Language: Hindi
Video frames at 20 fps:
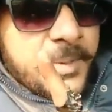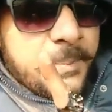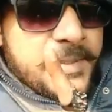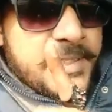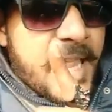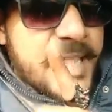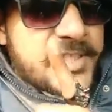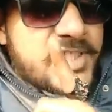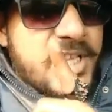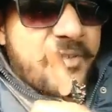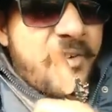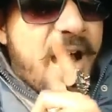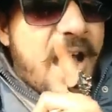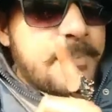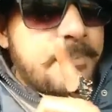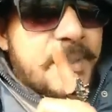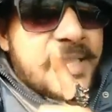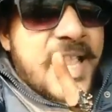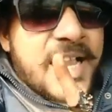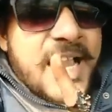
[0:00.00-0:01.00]
बेटा
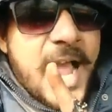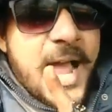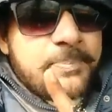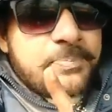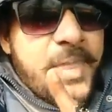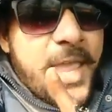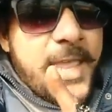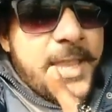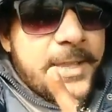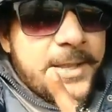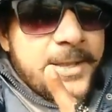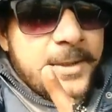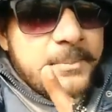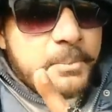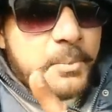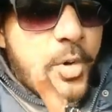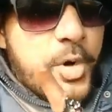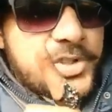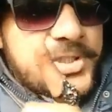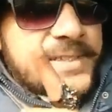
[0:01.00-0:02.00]
जवान पे लगाम दे
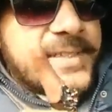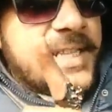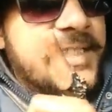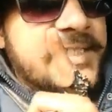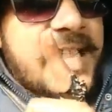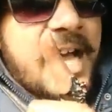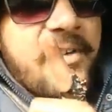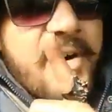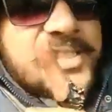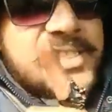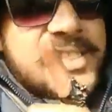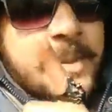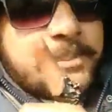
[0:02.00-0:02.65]
मुंह से निकला हुआ